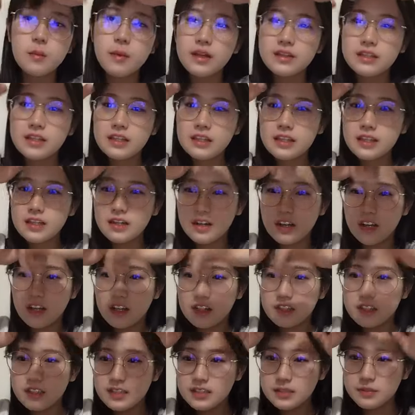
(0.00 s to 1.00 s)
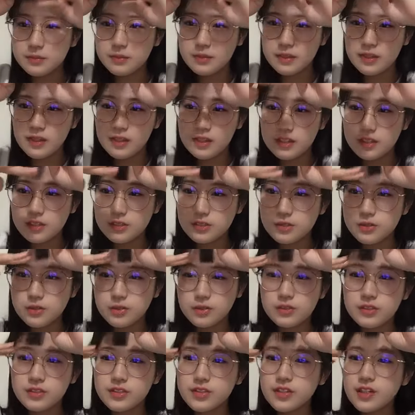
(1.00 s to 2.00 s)
まあ何から話せばいいんで
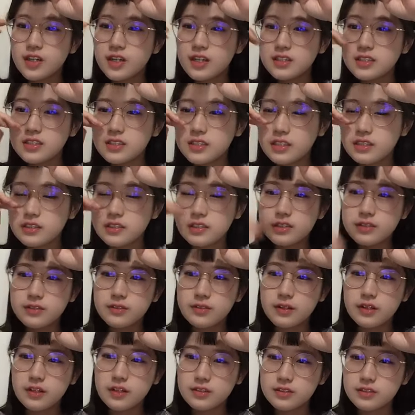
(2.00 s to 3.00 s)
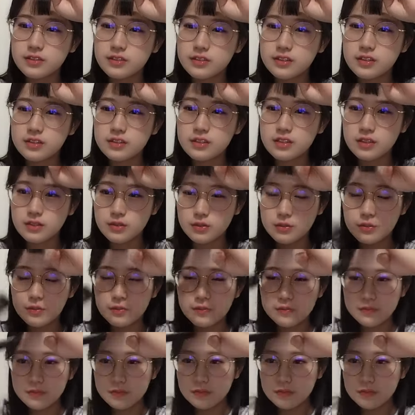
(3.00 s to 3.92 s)
しょうっていう感じなんではあるんですけど